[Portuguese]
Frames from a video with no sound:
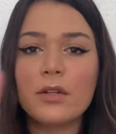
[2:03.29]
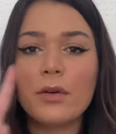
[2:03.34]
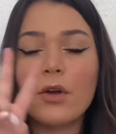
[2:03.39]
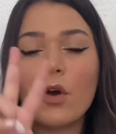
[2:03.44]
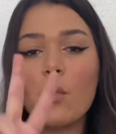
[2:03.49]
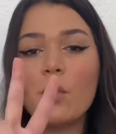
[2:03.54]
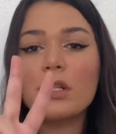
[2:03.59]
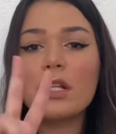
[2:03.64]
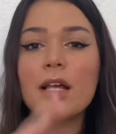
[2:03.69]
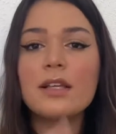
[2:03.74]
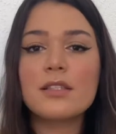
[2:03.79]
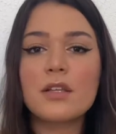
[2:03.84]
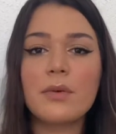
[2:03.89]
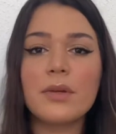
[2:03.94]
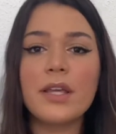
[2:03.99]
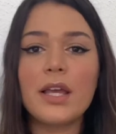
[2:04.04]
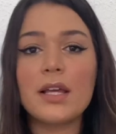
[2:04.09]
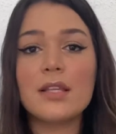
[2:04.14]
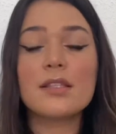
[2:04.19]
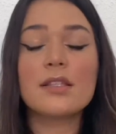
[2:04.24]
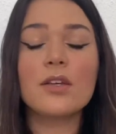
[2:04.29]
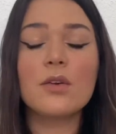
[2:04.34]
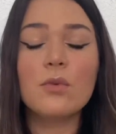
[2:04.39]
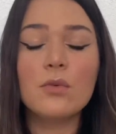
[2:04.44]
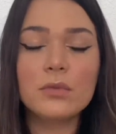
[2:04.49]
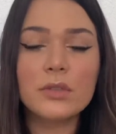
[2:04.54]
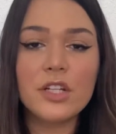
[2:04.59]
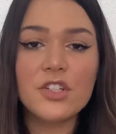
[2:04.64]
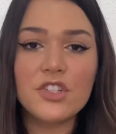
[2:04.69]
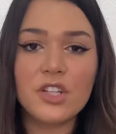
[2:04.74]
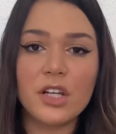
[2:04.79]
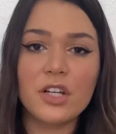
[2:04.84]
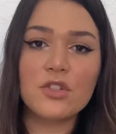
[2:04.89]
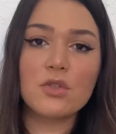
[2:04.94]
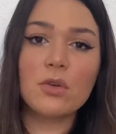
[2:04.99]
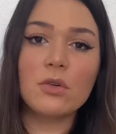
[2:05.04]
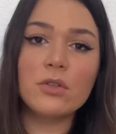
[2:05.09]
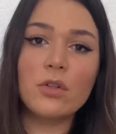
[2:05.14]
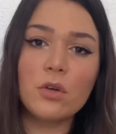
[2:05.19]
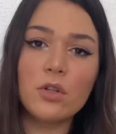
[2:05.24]
recomendação aqui é a segunda dica de
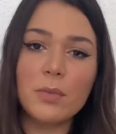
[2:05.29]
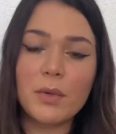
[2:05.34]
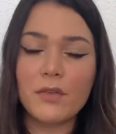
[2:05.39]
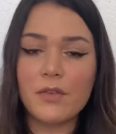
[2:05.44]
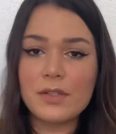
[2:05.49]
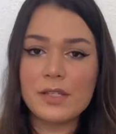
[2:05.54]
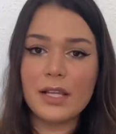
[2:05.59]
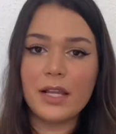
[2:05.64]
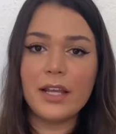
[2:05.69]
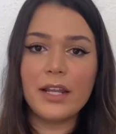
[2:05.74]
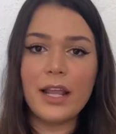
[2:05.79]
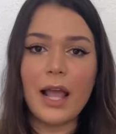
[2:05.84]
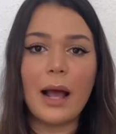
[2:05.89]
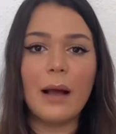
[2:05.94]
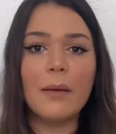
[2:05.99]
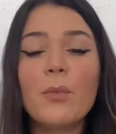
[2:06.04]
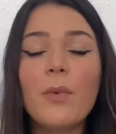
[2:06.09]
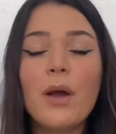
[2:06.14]
conteúdo para você criar.